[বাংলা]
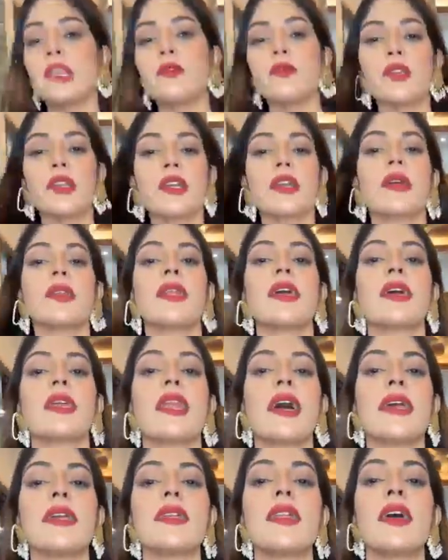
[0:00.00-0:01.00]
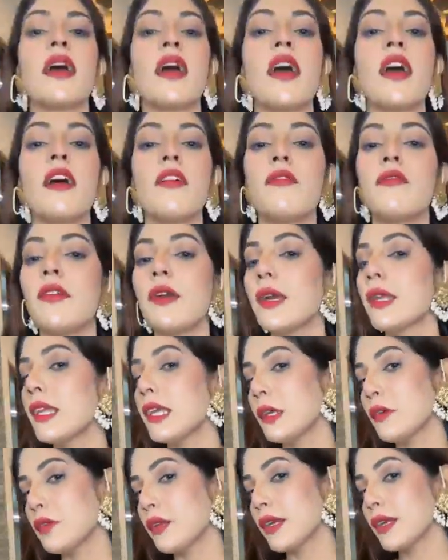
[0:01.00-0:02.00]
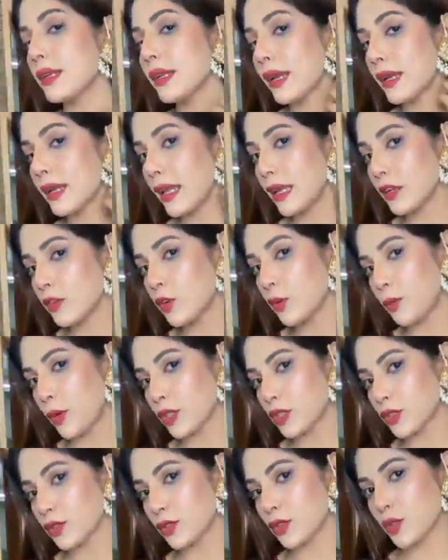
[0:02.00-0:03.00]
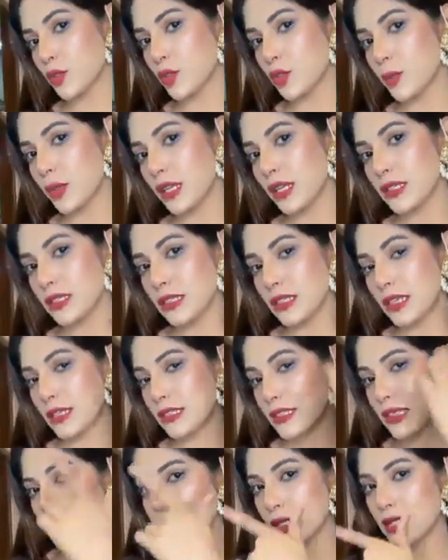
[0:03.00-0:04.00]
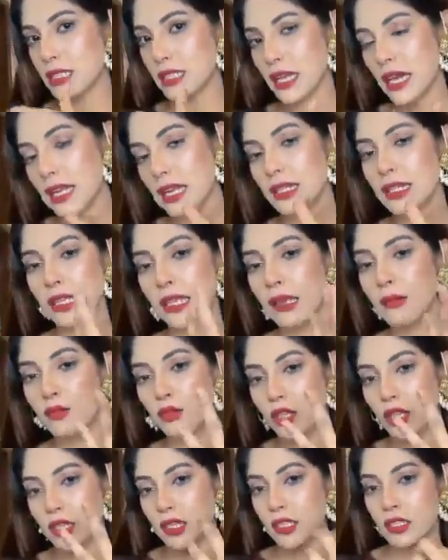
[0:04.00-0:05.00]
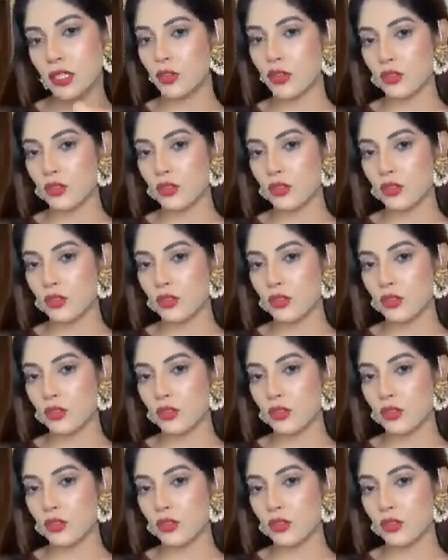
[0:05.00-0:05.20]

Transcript: ভেরি ইউনিক নেকলাইন ভেরি ইউনিক নেকলাইন খুব পছন্দ করবেন আচ্ছা দেখছেন আমার চেহারা দেখে বোঝা